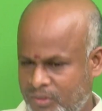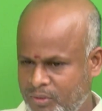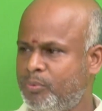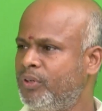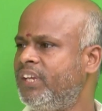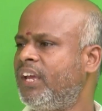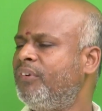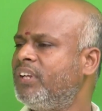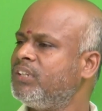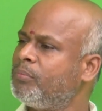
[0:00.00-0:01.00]
ఇప్పుడు ఈ
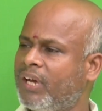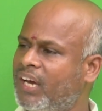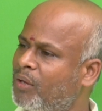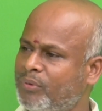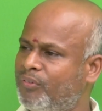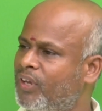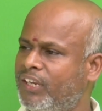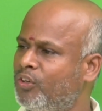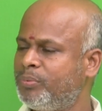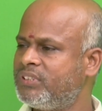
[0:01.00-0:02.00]
ఎవిడెన్స్ల ప్రకారం ఎవరు
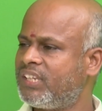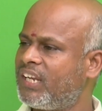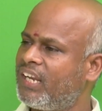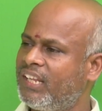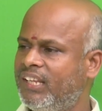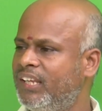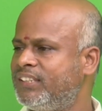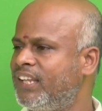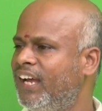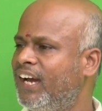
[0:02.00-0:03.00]
నిరూపించారు అనేది
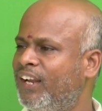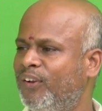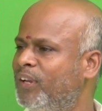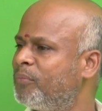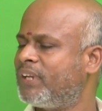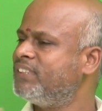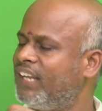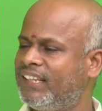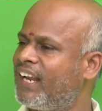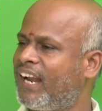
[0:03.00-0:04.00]
తెలంగాణలో ఉన్న
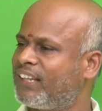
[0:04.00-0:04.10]
ప్రజలందరూ